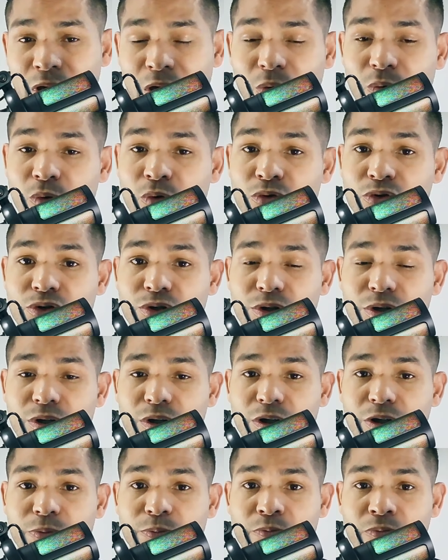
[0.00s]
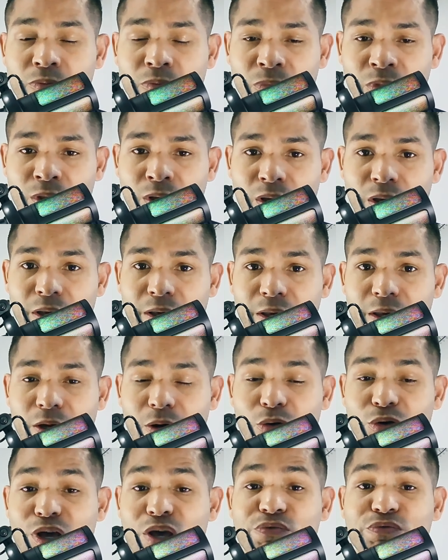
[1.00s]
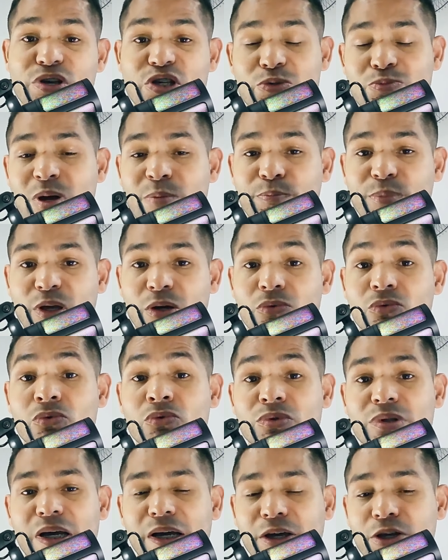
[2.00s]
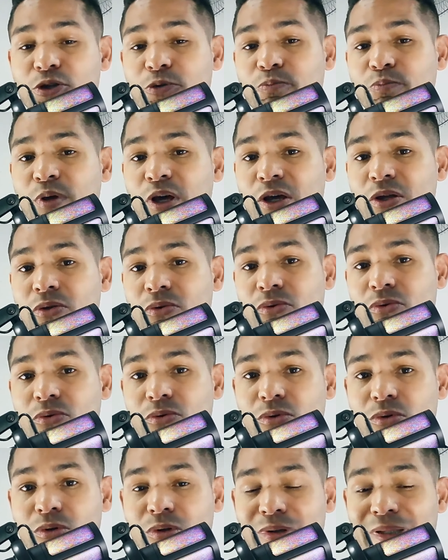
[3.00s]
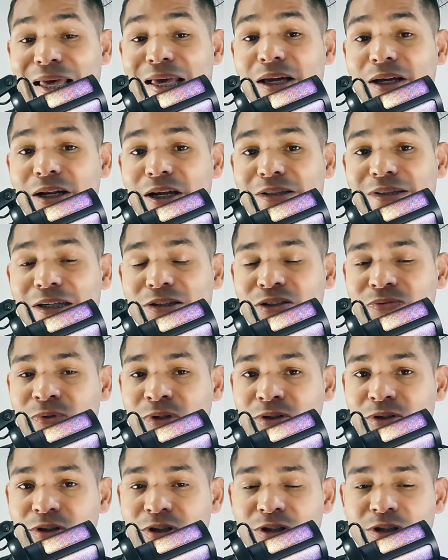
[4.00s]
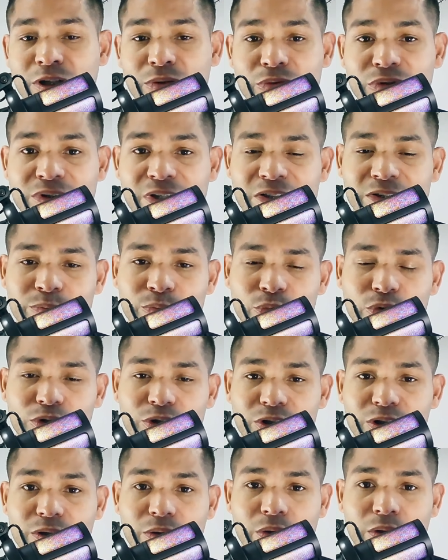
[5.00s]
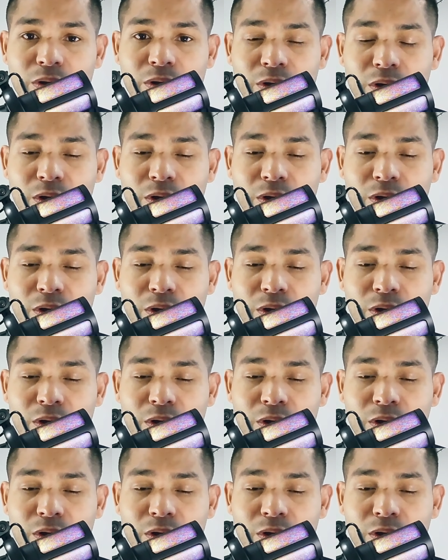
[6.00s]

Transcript: aonde é, alguém fez uma pergunta a respeito da Igreja Adventista do Sétimo Dia,